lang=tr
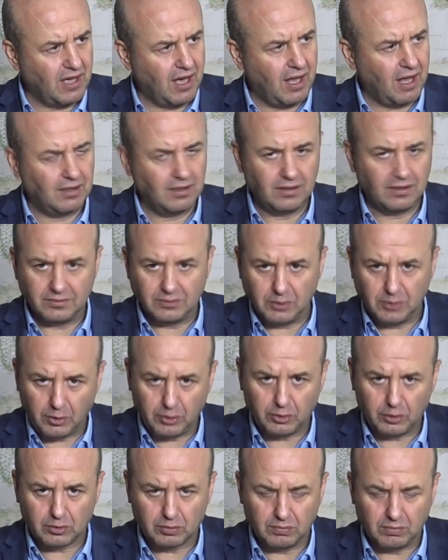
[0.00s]
dağlı,
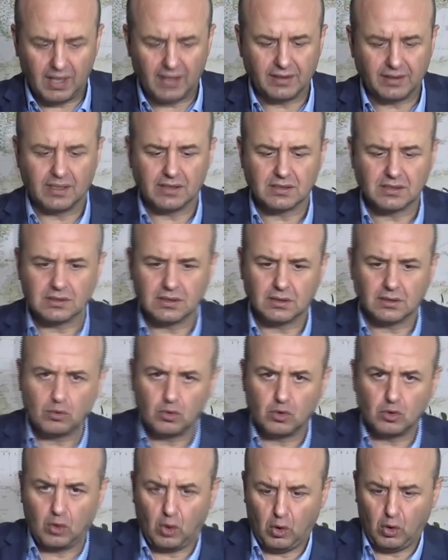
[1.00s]
yörük manasında.
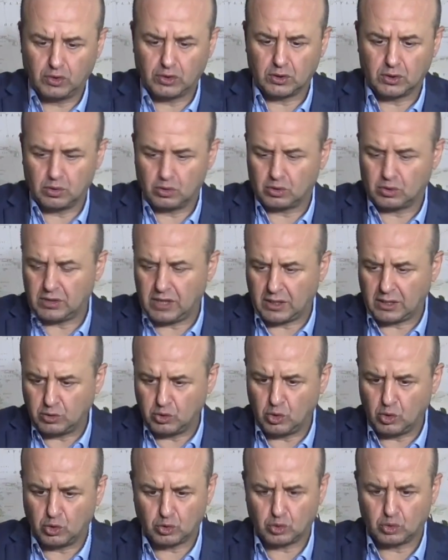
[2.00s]
Oysa Türkler
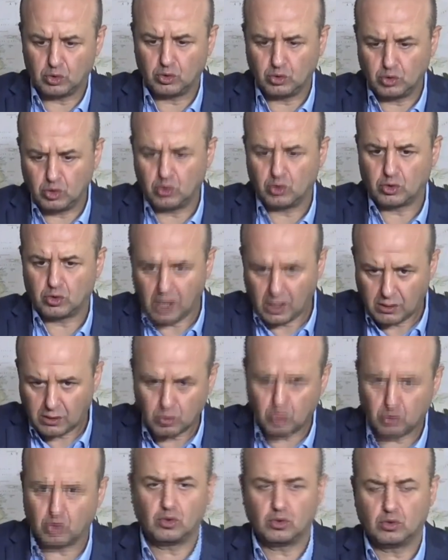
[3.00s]
yörüktür, yörükler
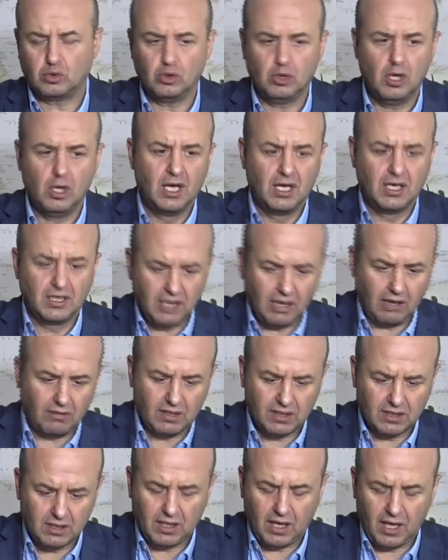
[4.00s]
Türktür.
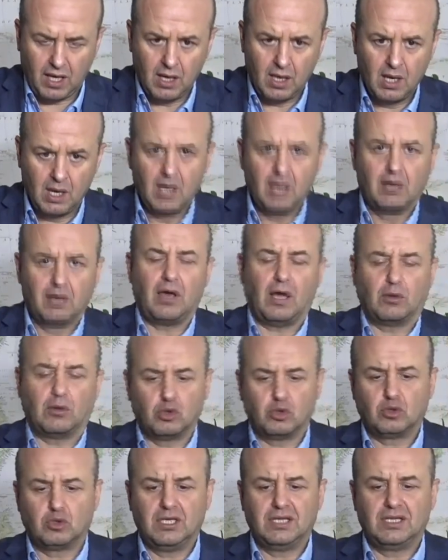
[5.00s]
Devleti de ya
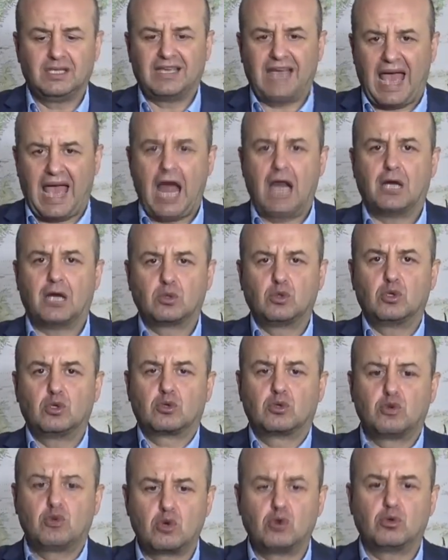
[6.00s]
Türkiye'deki her Türk
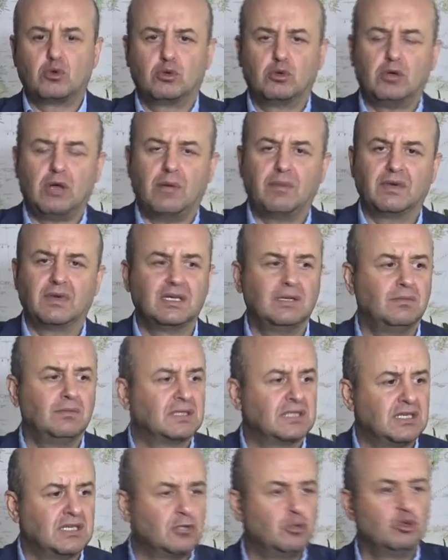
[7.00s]
yörüktür ama
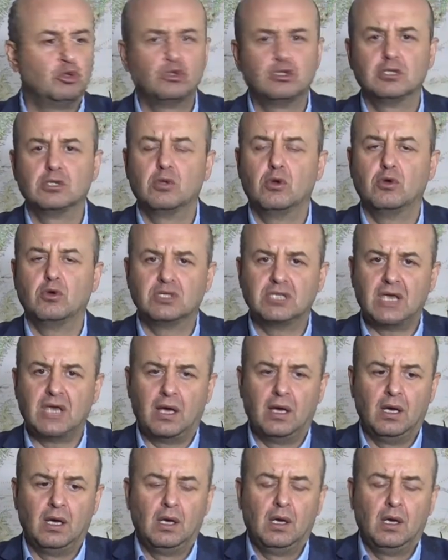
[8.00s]
kimisi 200 yıl önce